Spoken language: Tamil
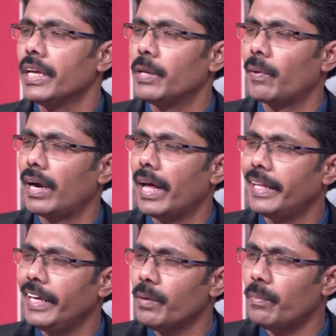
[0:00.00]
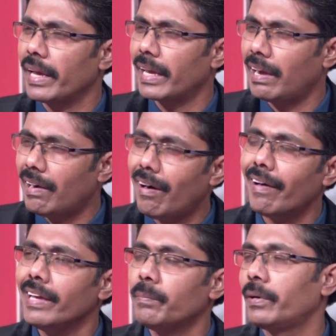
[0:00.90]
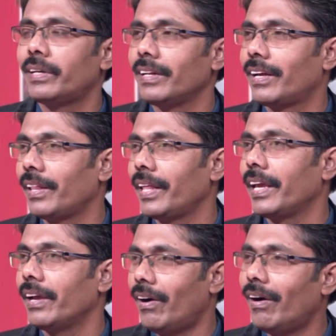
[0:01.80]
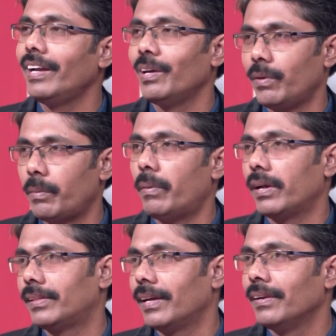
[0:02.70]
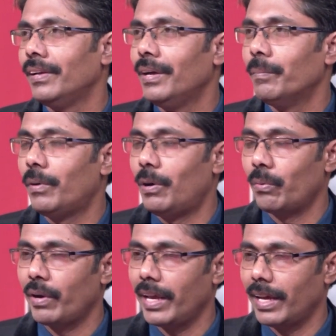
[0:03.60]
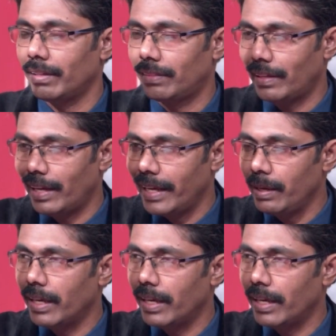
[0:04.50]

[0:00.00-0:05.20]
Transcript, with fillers: இவர்கள் அதிகமாய் காயப்பட்டிருக்கிறதை ஆண்டவர் பார்த்தார் இப்போ அவங்களுடைய தலை